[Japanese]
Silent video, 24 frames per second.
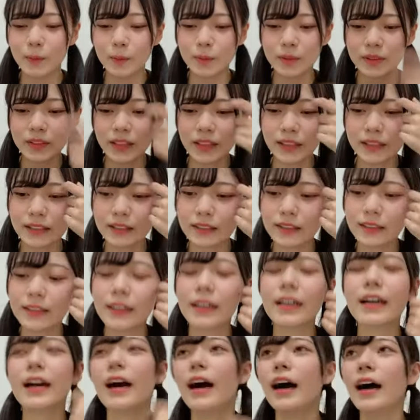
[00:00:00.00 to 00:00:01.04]
もうなんな
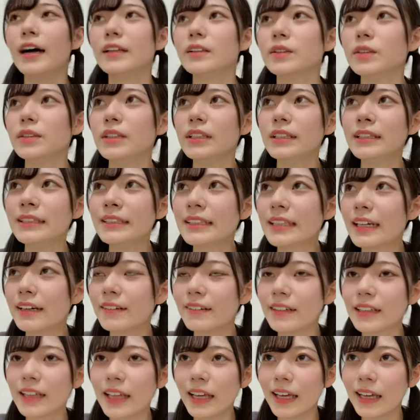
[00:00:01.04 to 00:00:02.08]
んかあのいつか
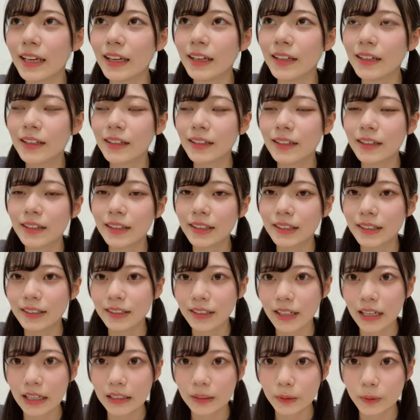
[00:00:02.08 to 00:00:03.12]
はね
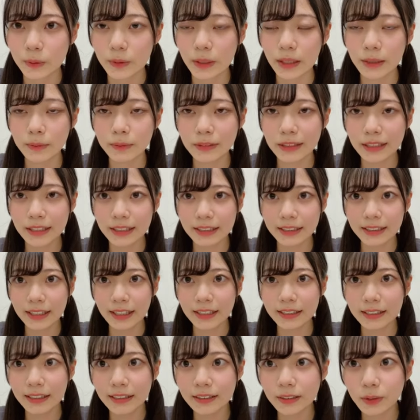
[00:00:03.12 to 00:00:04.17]
あのライブでやりた
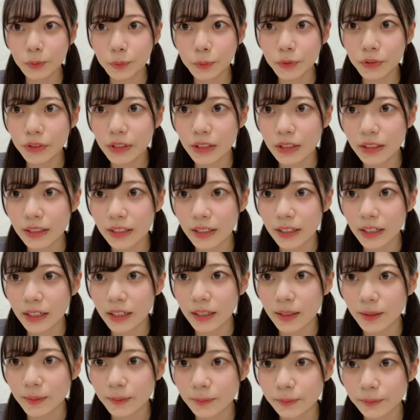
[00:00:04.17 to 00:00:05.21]
いなと思ってた
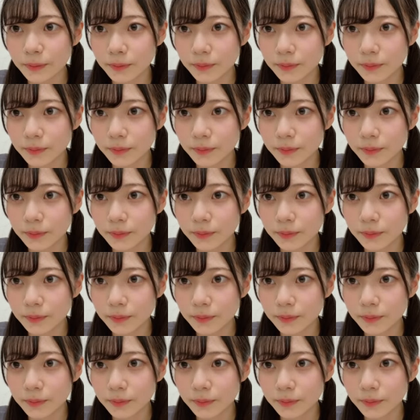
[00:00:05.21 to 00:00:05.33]
ら